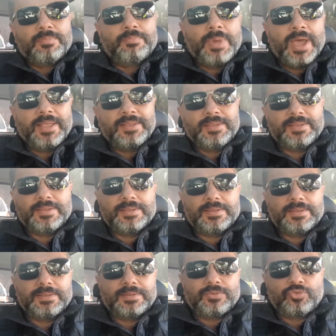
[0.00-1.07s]
ben
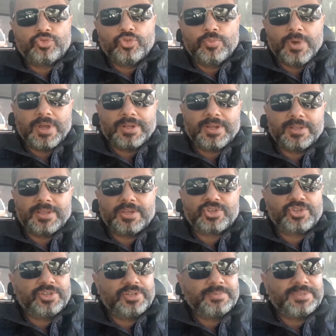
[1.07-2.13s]
tüm
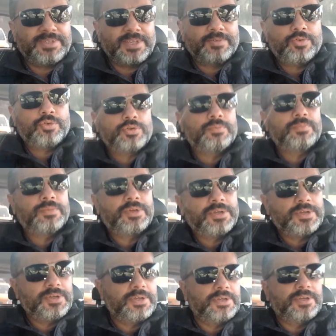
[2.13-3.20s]
arkadaşlarımı seviyorum.
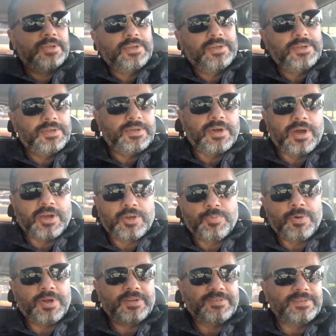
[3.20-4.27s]
Ee, AK
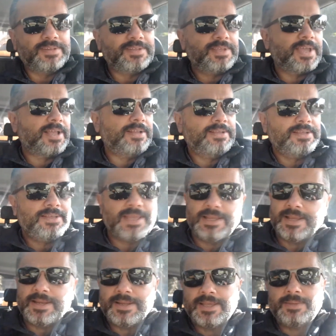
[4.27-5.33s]
Parti'nin geldiği
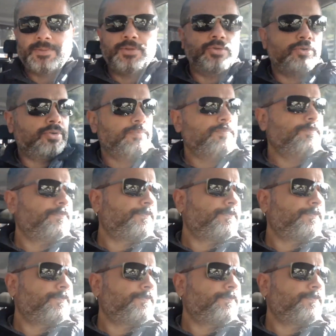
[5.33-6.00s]
geleneği biliyorum